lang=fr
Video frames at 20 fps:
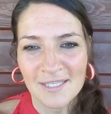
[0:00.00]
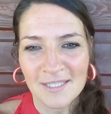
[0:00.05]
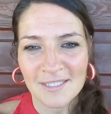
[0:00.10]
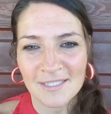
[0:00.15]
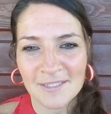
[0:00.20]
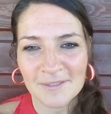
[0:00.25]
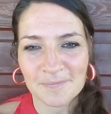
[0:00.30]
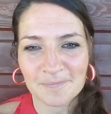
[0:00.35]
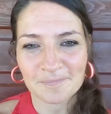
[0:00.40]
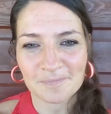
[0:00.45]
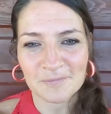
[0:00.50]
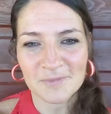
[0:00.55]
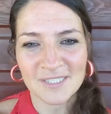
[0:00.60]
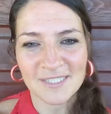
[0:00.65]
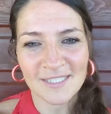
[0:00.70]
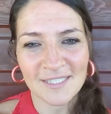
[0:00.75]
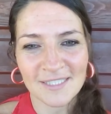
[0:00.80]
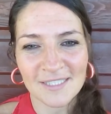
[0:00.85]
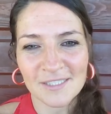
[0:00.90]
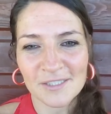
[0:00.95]
Et hum,
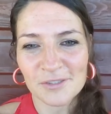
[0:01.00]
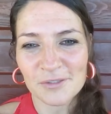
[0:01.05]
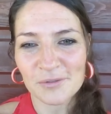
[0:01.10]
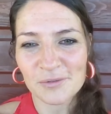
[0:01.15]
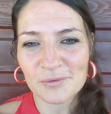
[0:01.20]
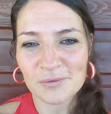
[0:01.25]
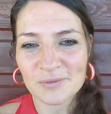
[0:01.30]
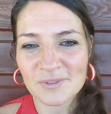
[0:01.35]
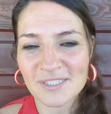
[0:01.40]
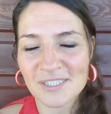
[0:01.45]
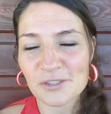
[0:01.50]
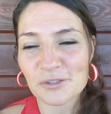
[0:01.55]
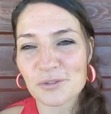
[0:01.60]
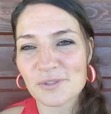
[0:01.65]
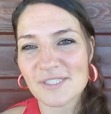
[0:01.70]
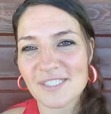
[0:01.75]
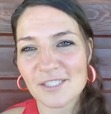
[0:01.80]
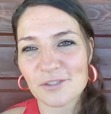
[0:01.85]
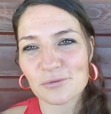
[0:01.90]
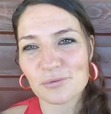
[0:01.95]
ce sont des,
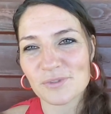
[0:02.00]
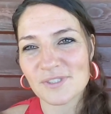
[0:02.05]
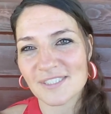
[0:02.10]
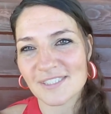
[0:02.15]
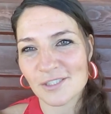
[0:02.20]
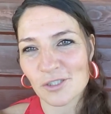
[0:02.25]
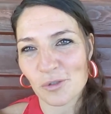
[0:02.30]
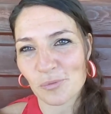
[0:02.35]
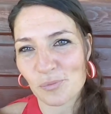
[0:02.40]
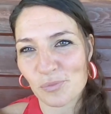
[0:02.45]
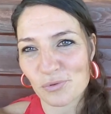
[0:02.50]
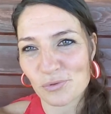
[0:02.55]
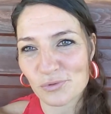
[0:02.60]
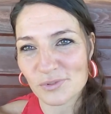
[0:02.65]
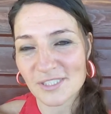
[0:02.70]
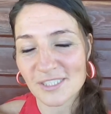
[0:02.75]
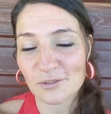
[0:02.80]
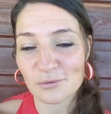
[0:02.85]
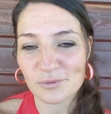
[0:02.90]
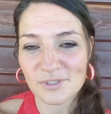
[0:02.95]
juste des outils en
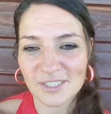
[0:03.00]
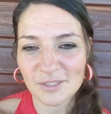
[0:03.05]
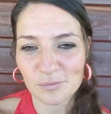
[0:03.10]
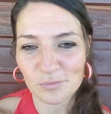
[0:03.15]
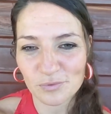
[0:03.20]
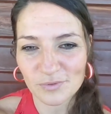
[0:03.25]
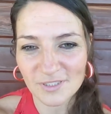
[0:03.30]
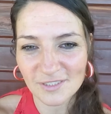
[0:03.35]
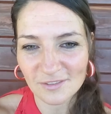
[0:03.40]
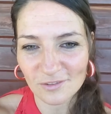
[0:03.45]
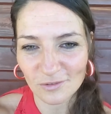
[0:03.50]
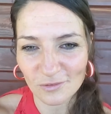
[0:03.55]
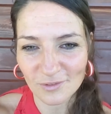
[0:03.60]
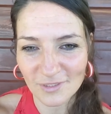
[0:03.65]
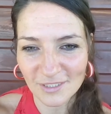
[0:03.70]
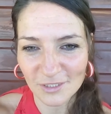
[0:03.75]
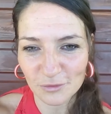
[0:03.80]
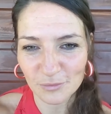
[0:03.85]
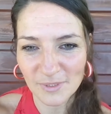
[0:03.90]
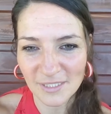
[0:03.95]
plus, des outils puissants,
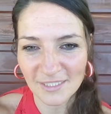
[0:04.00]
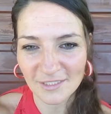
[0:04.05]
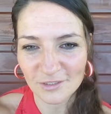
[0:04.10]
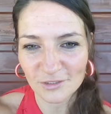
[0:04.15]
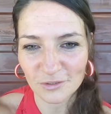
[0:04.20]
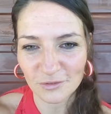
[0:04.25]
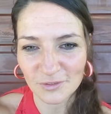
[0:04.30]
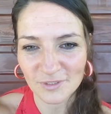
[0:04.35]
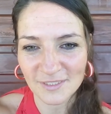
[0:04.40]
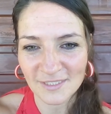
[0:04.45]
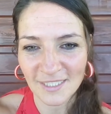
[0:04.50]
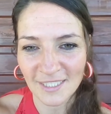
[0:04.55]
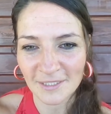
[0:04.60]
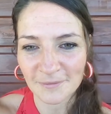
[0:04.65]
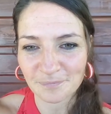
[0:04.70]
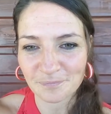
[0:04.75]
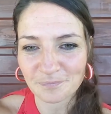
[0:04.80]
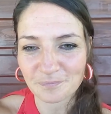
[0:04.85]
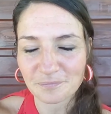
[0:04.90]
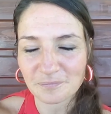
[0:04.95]
les huiles
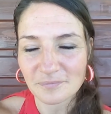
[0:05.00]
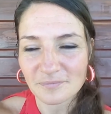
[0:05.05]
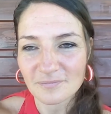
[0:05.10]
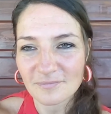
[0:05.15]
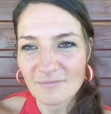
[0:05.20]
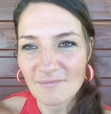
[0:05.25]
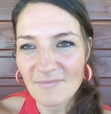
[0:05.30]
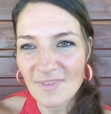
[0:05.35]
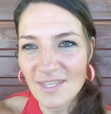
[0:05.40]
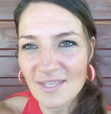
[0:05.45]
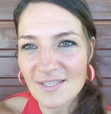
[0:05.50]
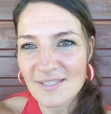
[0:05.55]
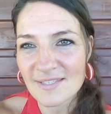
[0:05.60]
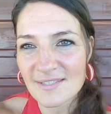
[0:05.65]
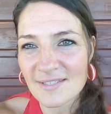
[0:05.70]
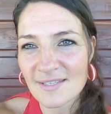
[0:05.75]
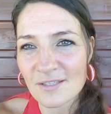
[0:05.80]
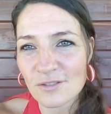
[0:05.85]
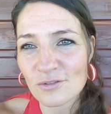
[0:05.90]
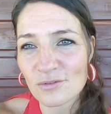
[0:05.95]
essentielles.
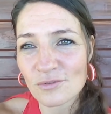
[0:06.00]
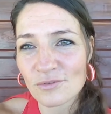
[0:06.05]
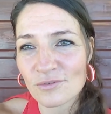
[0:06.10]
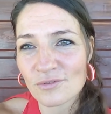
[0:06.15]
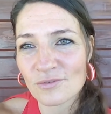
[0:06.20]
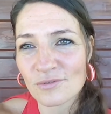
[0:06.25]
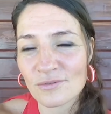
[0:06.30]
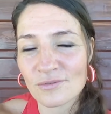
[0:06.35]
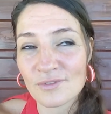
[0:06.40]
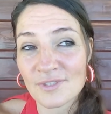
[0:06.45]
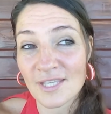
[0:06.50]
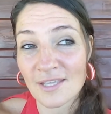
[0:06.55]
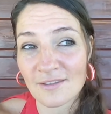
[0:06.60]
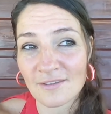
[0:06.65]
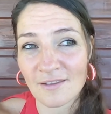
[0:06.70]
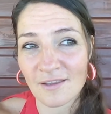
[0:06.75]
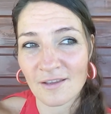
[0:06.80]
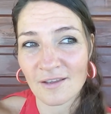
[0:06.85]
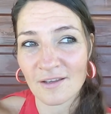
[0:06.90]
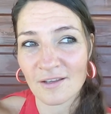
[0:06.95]

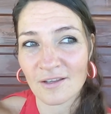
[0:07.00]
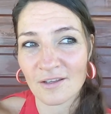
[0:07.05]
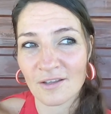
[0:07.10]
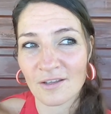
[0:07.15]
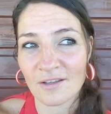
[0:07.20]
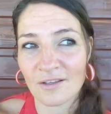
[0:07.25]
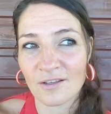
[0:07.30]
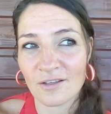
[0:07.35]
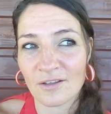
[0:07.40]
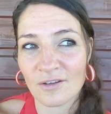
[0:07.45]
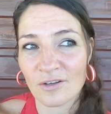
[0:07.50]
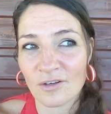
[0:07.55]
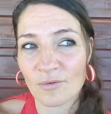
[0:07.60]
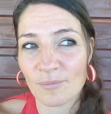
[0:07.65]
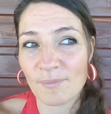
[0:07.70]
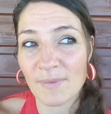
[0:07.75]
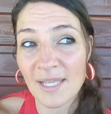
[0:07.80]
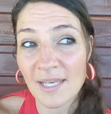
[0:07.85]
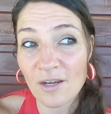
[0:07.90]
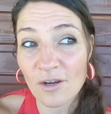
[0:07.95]
C'est un
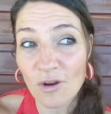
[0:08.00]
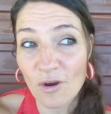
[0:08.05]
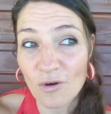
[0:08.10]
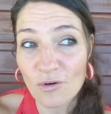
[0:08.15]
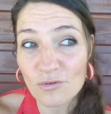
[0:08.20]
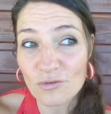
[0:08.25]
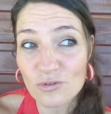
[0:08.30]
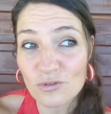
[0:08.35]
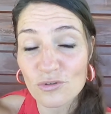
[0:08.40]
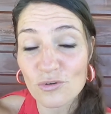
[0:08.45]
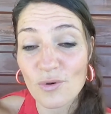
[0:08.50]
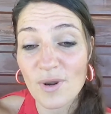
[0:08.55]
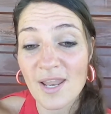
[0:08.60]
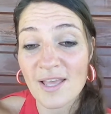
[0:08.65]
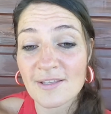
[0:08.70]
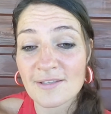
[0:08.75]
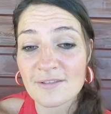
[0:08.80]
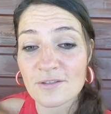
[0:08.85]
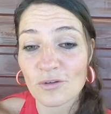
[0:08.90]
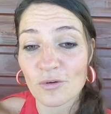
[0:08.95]
mélange de
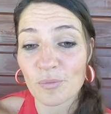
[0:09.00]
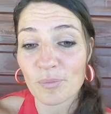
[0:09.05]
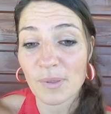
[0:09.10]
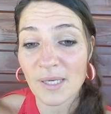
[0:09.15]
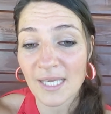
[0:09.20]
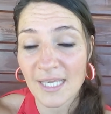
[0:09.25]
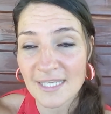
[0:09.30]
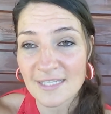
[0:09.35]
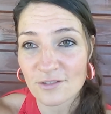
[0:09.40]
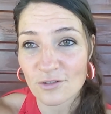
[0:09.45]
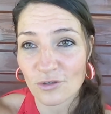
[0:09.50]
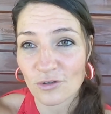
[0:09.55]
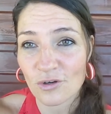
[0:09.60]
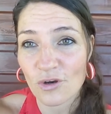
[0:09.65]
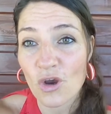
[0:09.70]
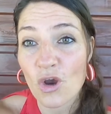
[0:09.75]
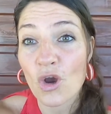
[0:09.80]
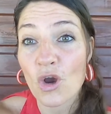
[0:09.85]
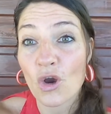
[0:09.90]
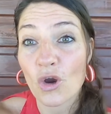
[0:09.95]
l'instant présent,
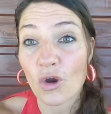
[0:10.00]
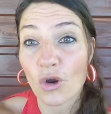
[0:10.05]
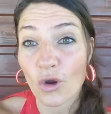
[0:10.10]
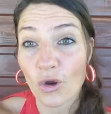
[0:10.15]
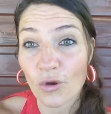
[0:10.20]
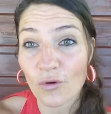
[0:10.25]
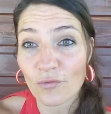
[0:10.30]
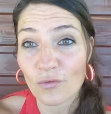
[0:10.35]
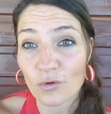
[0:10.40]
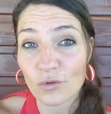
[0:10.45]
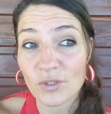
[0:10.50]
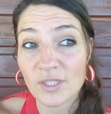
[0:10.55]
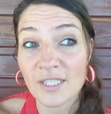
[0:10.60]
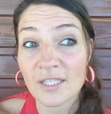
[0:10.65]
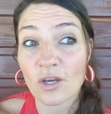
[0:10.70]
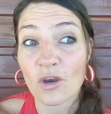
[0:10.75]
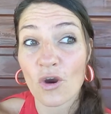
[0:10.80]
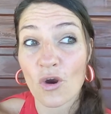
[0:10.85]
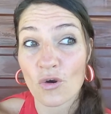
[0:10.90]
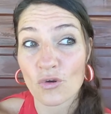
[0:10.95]

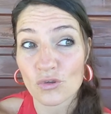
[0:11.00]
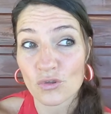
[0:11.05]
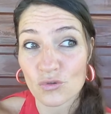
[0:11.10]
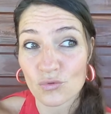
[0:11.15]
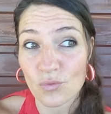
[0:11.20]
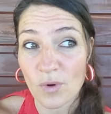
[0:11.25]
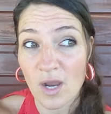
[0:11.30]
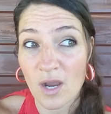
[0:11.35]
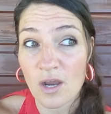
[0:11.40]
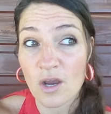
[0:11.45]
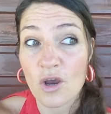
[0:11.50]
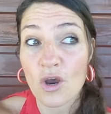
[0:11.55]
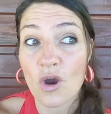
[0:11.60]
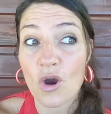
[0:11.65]
revenir en soi,